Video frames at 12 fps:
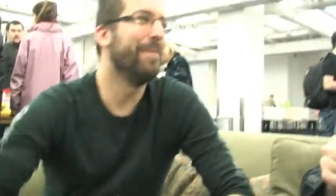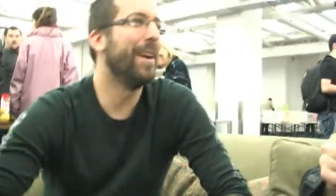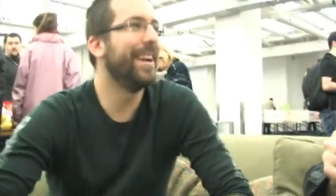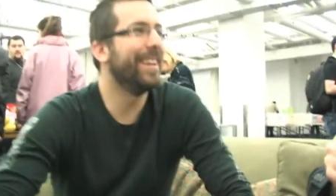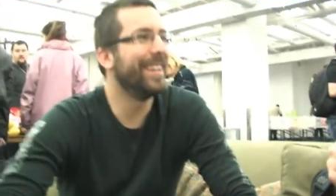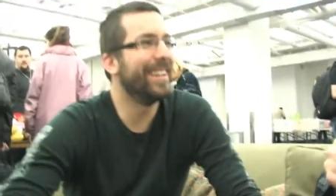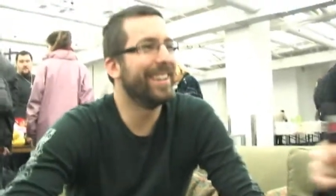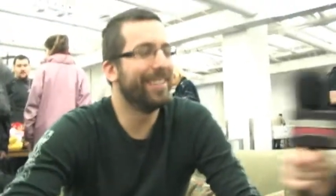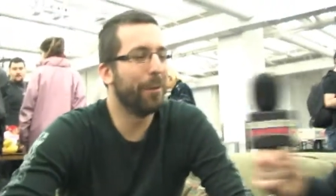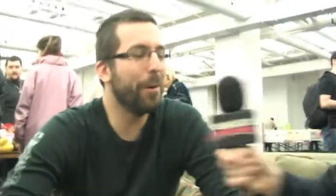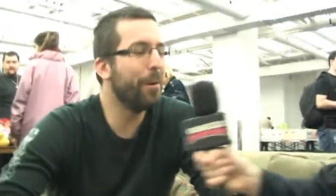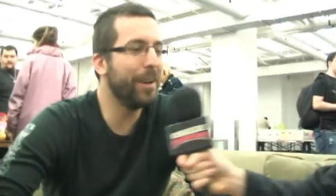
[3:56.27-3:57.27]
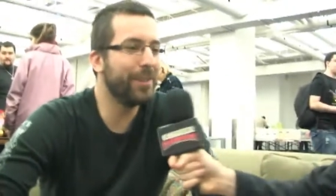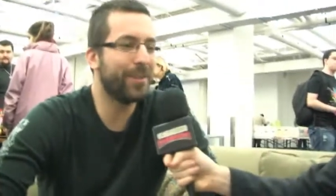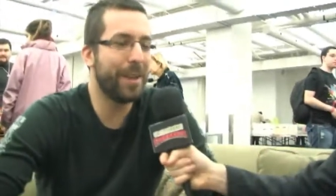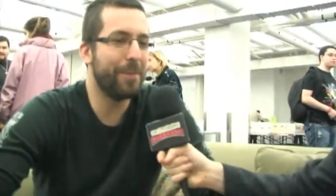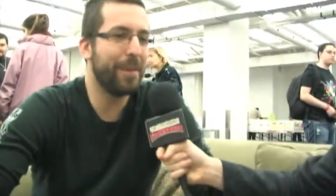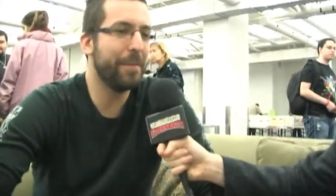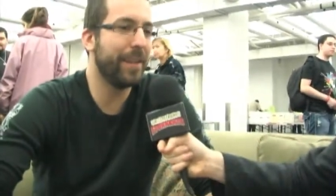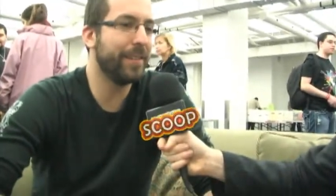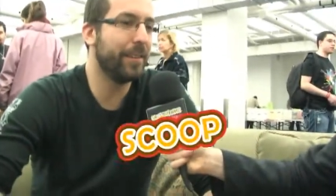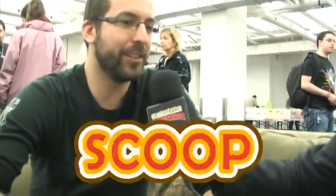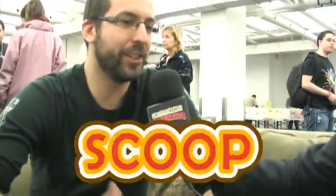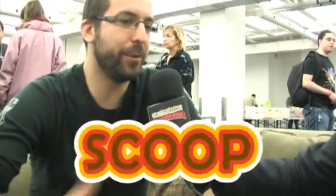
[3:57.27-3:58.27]
Ben, Mais... oui, tout à fait. Ben,
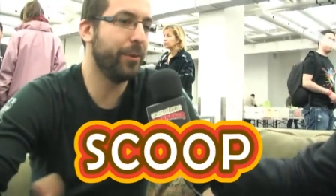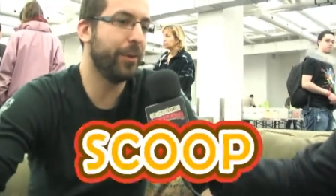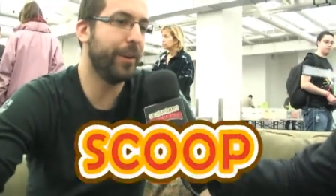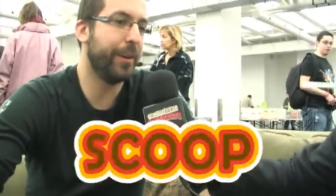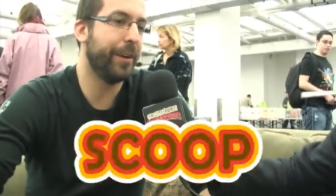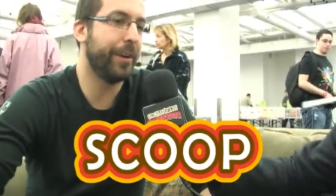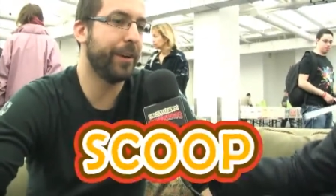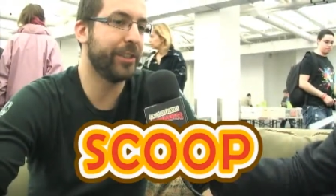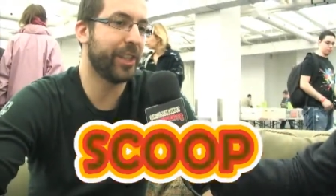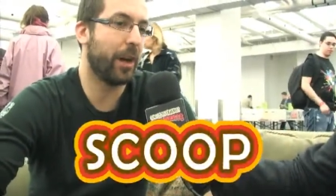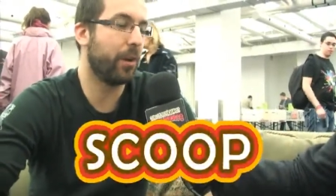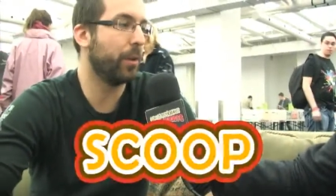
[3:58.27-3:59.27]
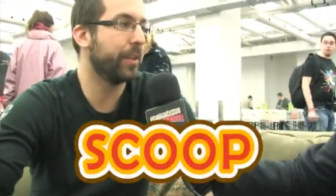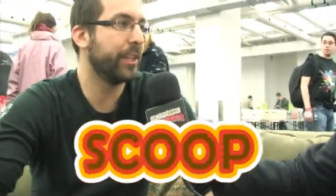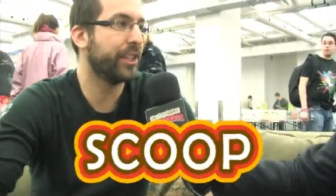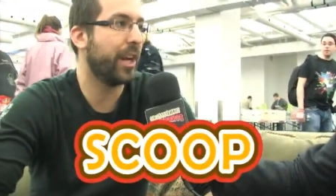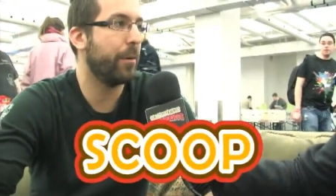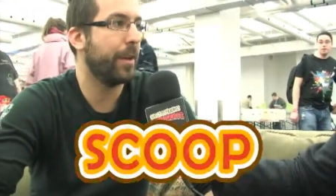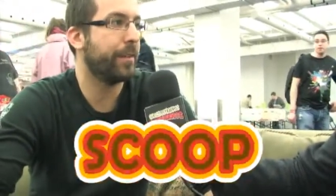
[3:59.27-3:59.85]
j'ai, une, j'ai rencontré Jarrett,